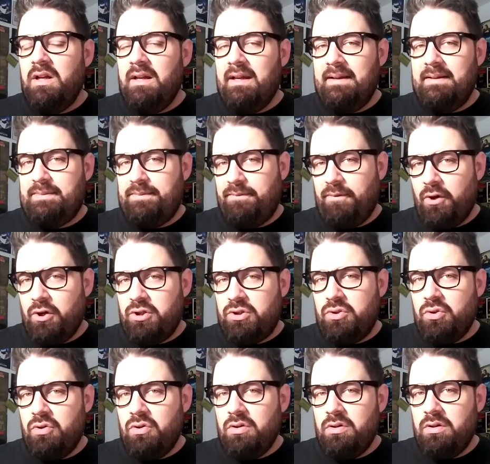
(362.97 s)
Es
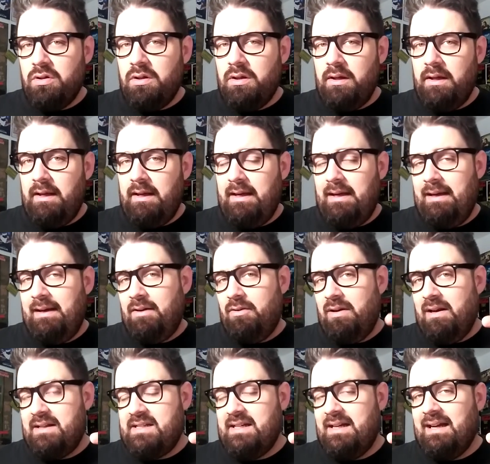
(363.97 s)
Fortu, eh, con
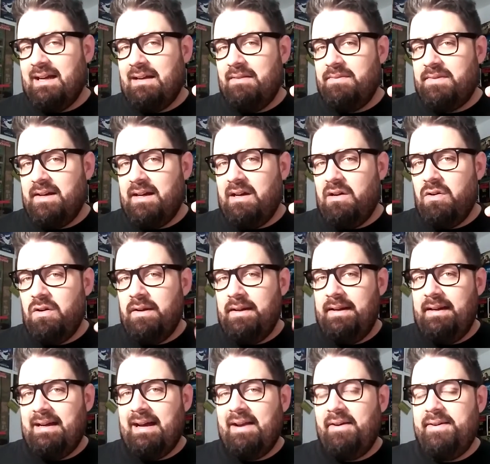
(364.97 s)
la chica que ha entrado,
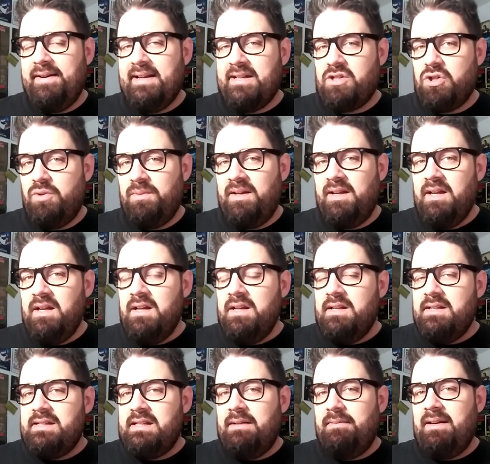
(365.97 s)
y Carolina Sobe.
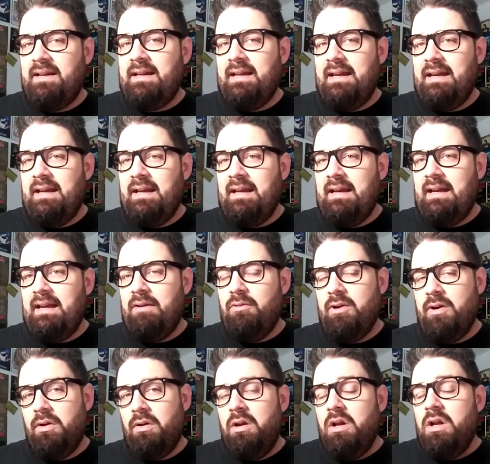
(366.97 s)
Se ve que, bueno,